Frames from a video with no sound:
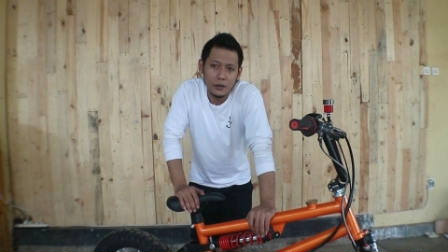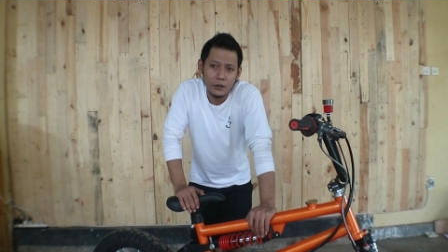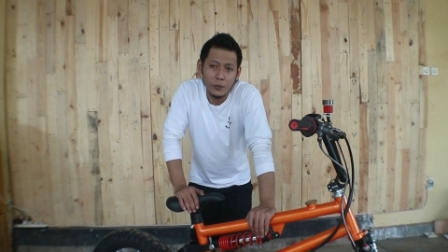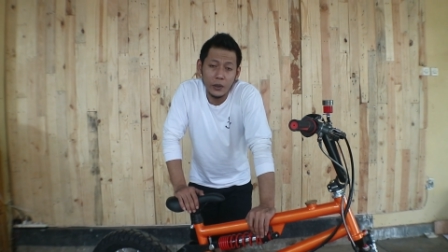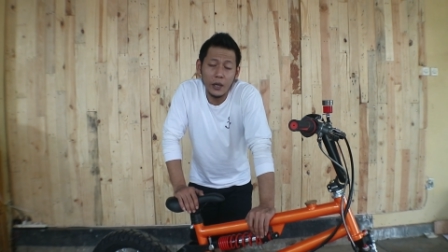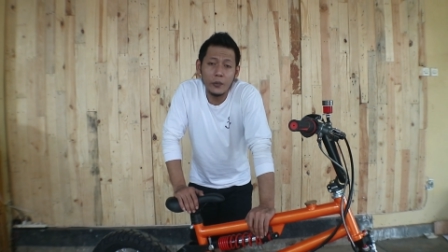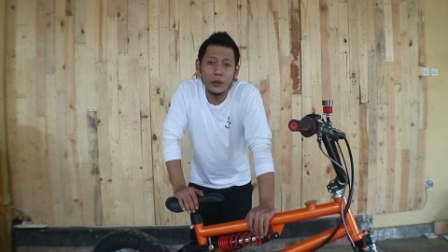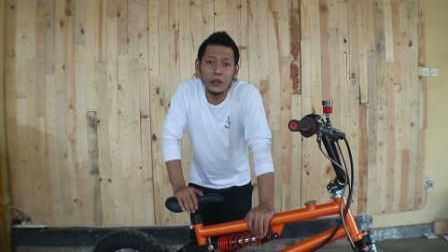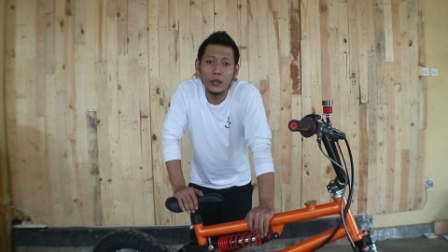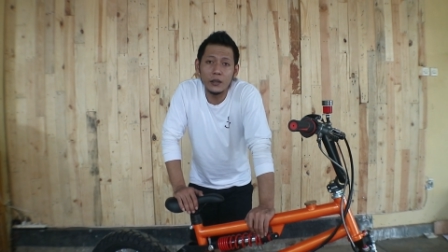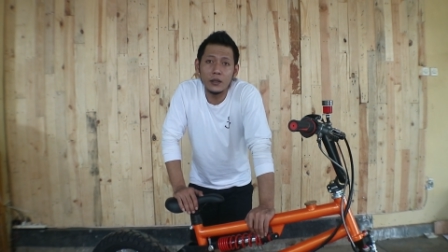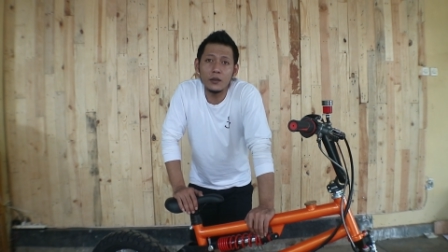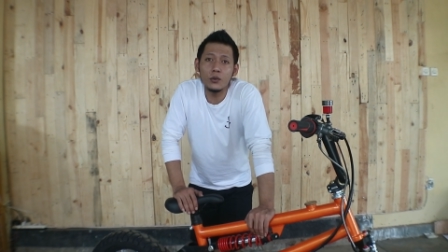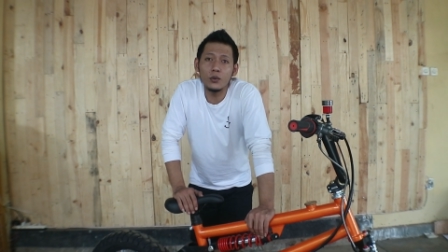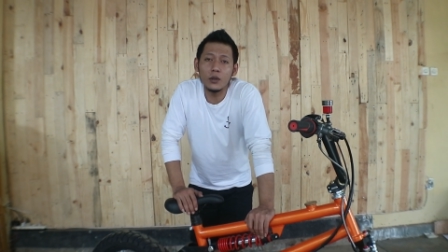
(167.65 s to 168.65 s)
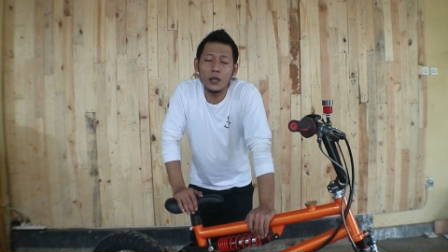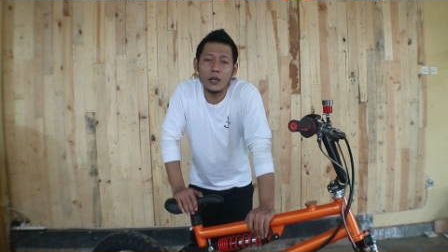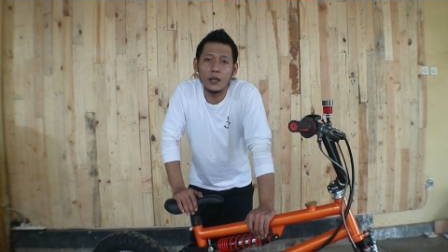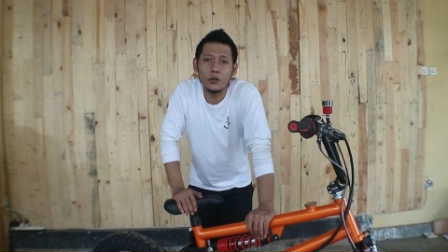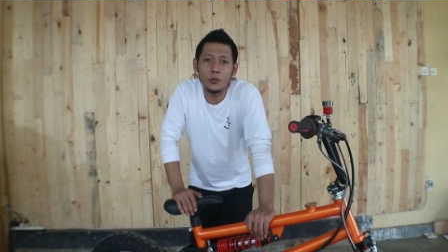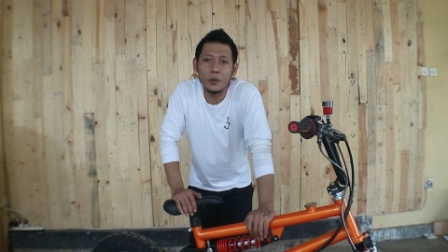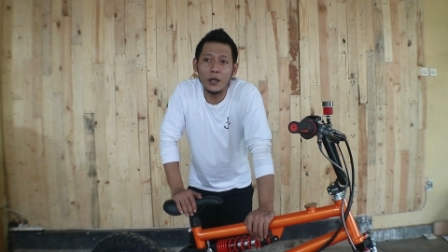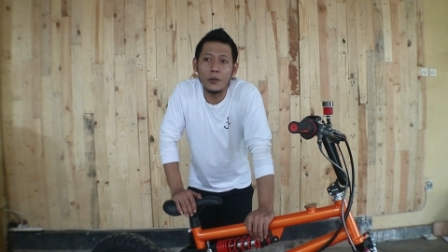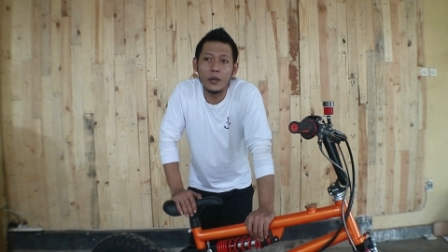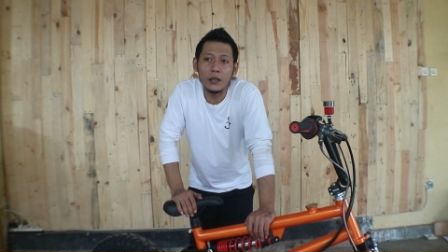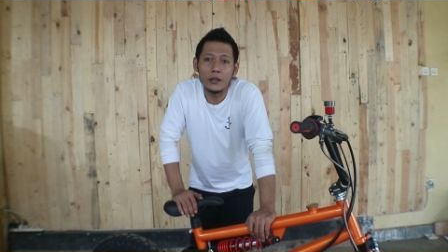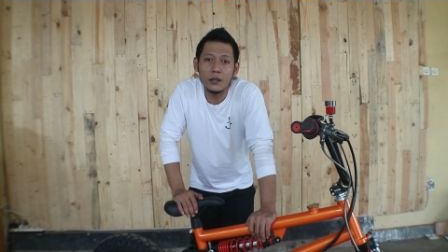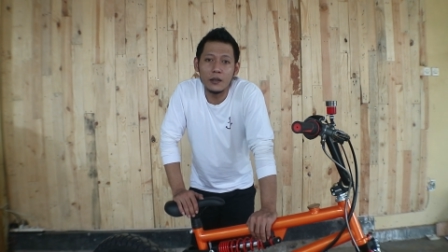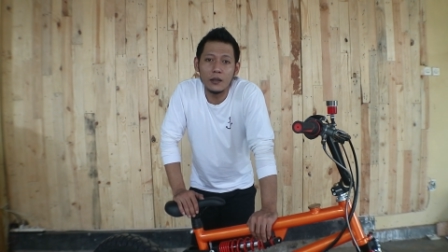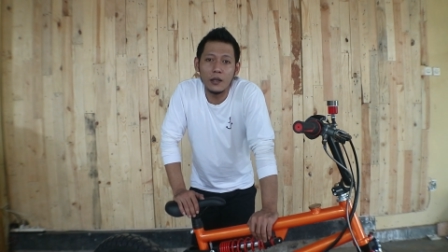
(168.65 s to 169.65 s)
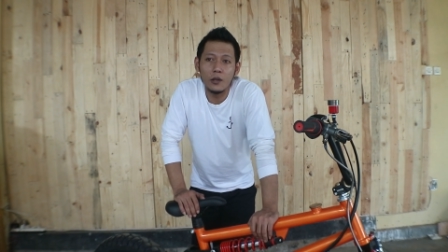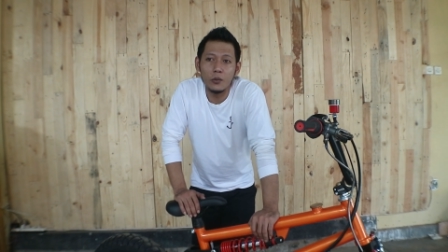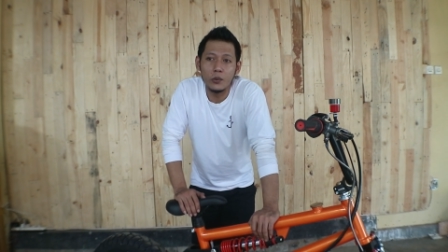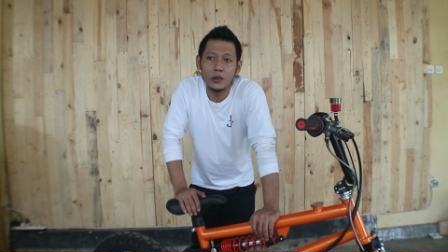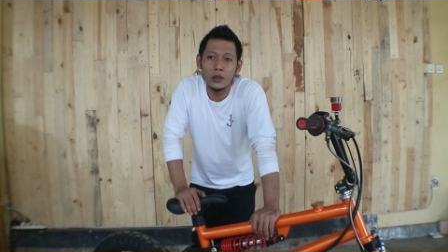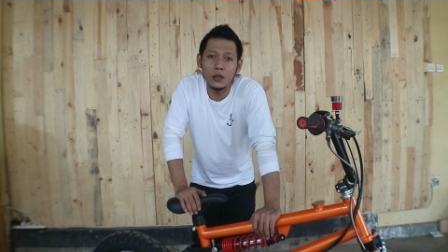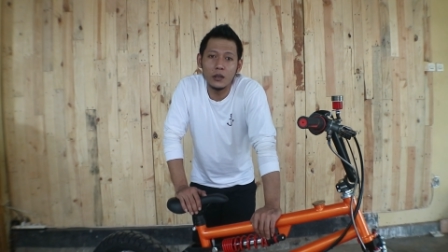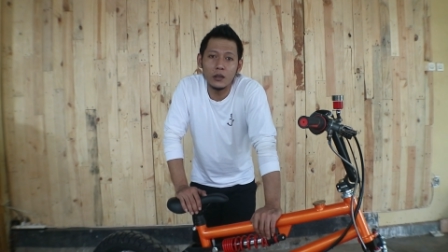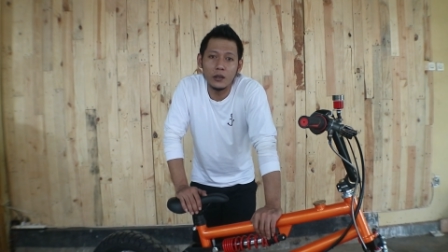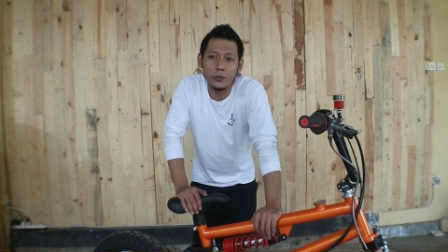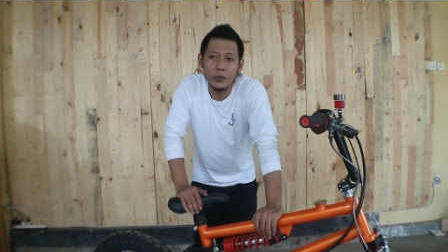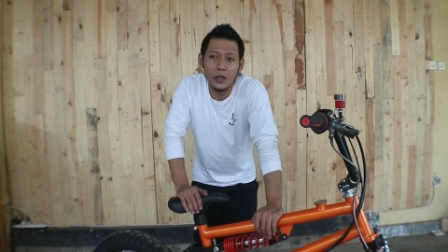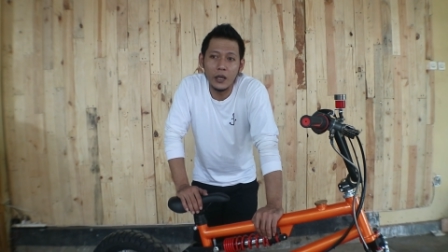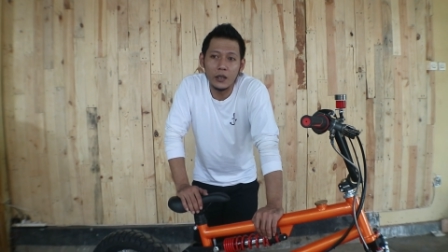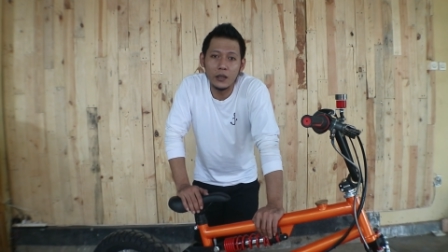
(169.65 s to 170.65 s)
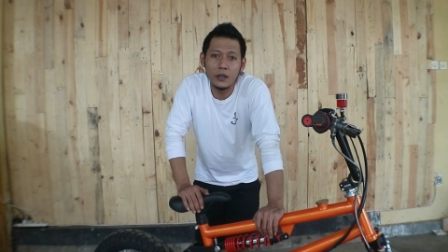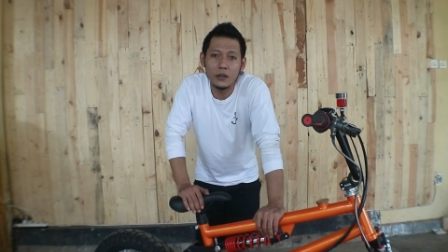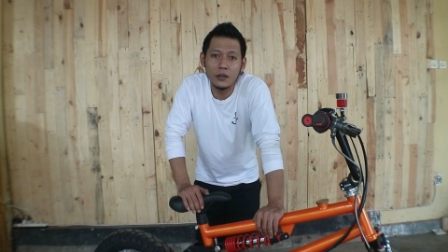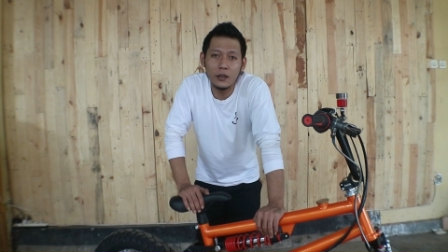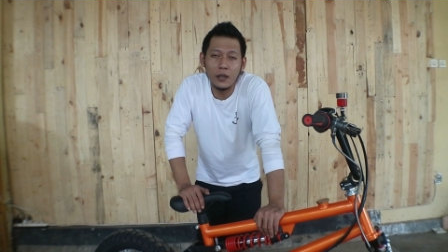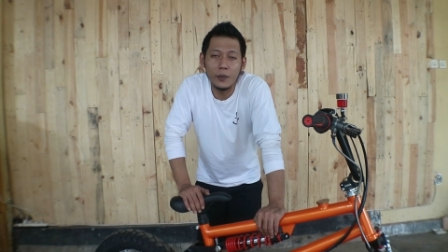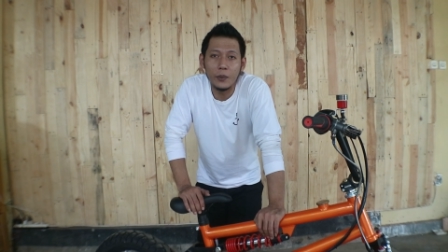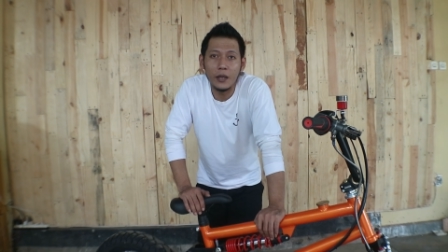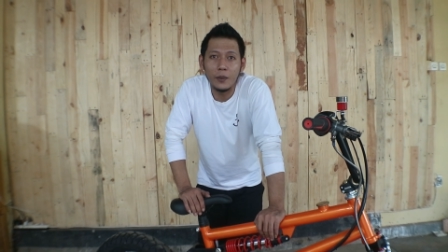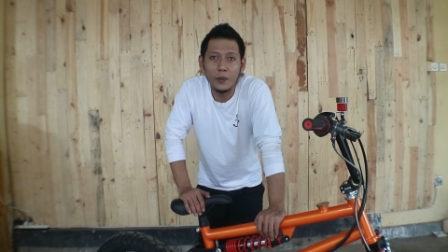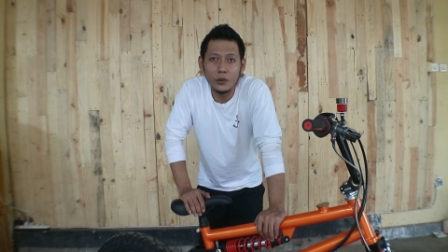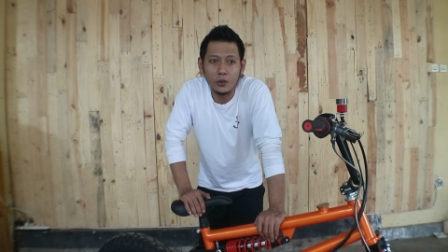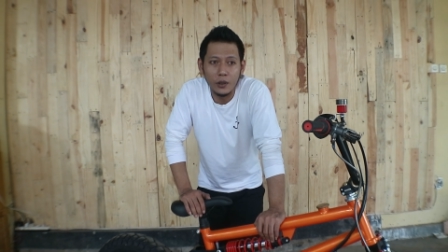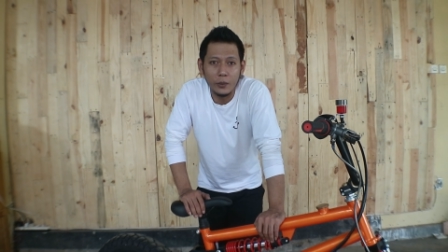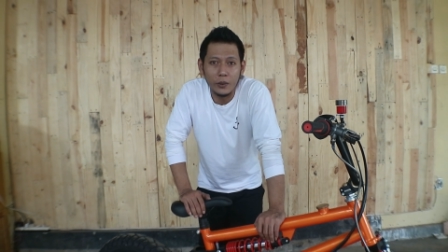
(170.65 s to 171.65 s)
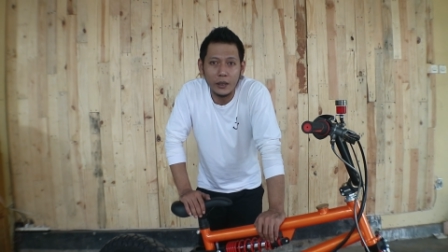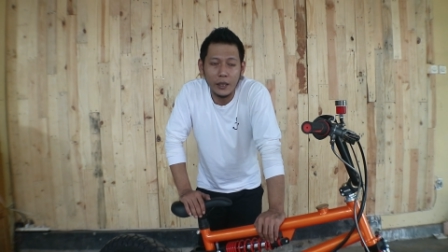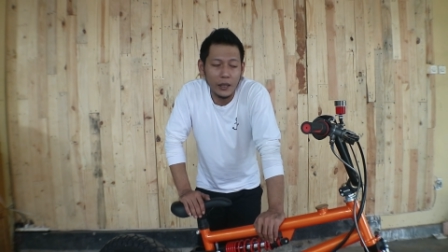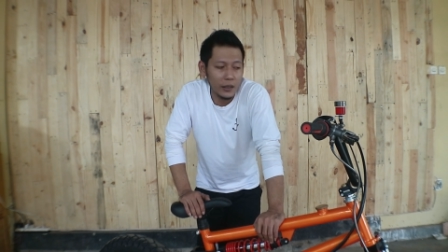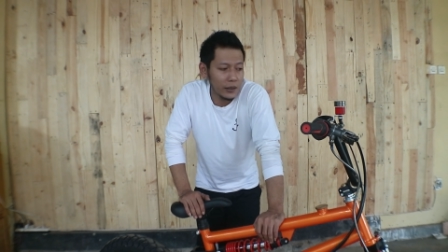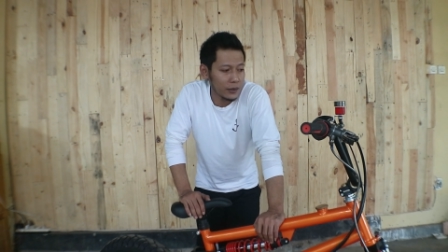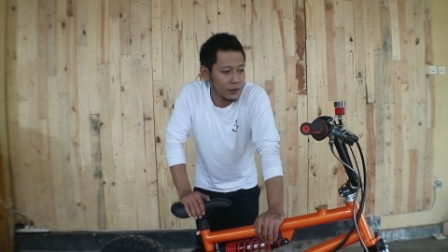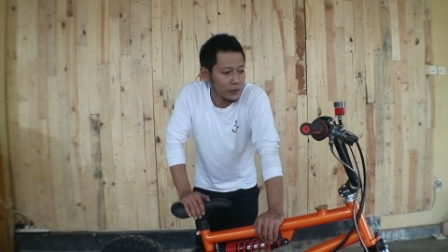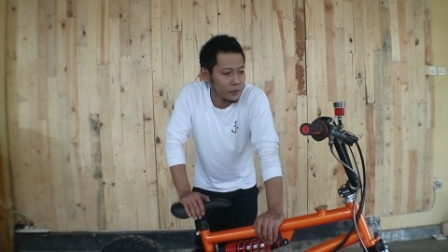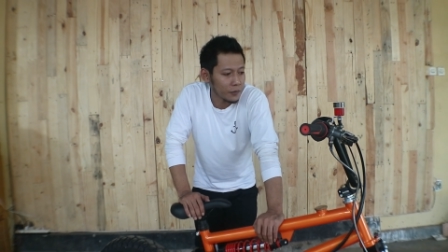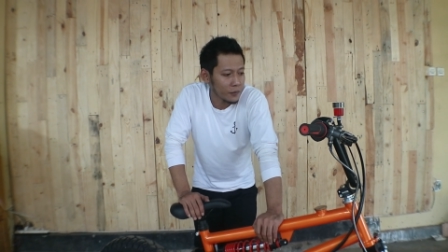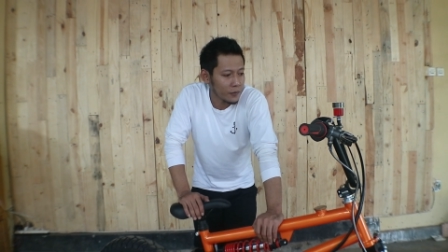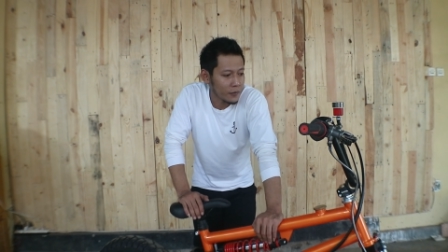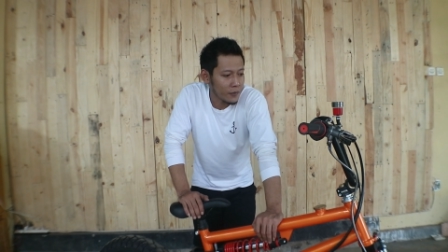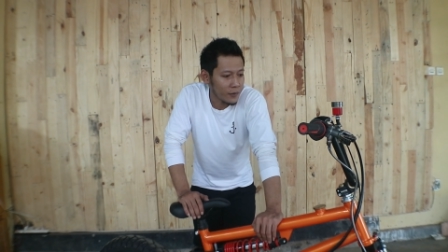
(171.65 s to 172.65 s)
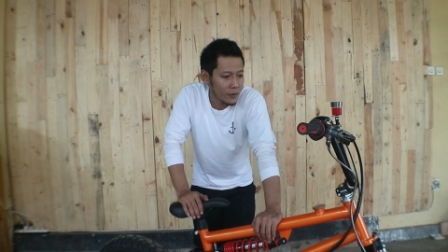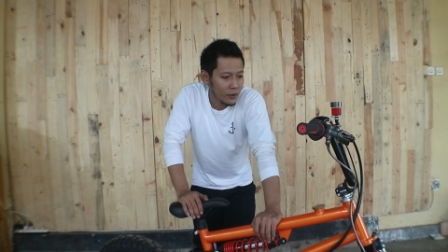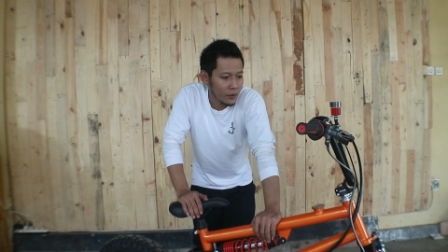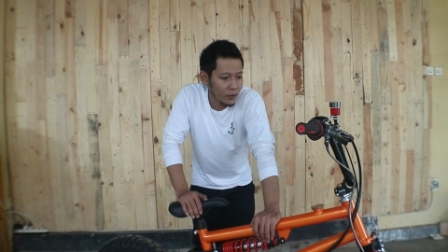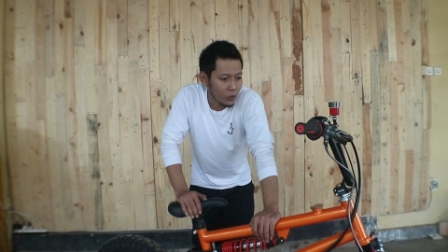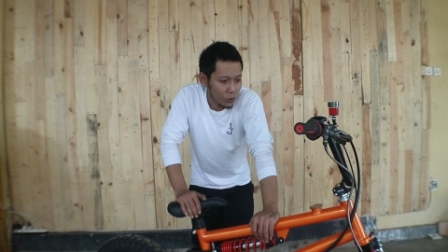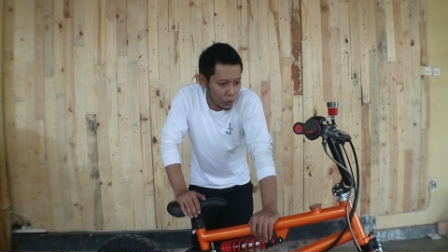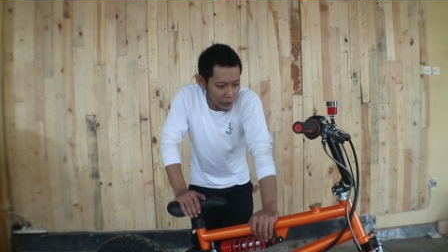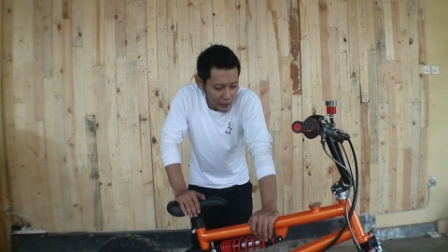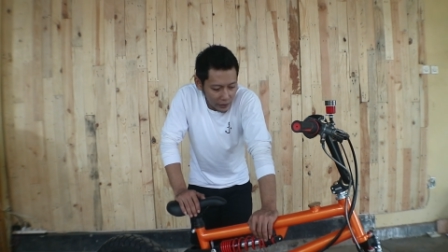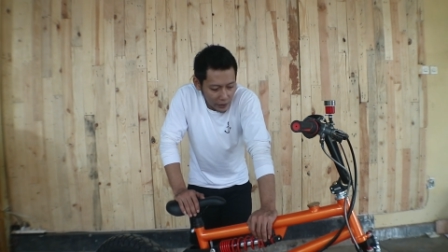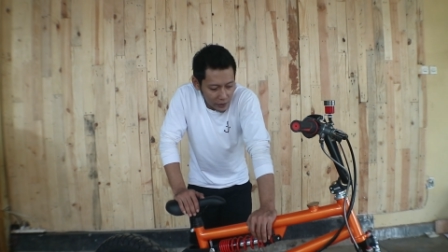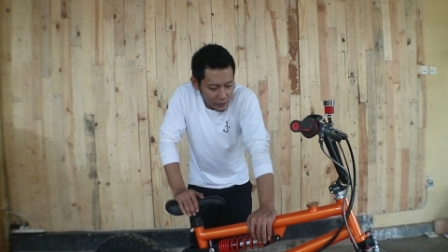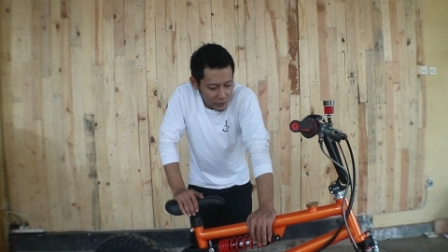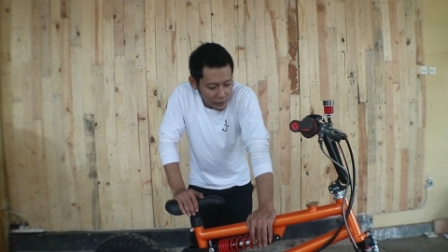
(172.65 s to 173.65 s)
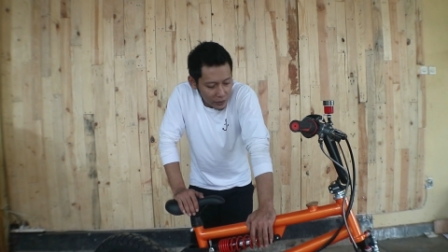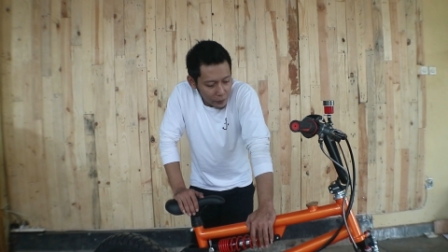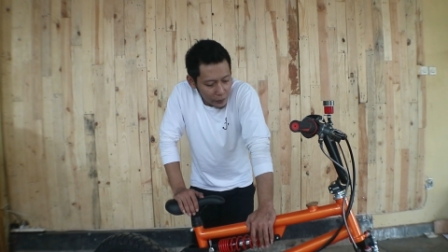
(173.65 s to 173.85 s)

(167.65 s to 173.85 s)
sebenarnya awet enggaknya itu tergantung perawatan ya kalau besi dibiarin aja lama-lama juga berkarat untuk lain-lainnya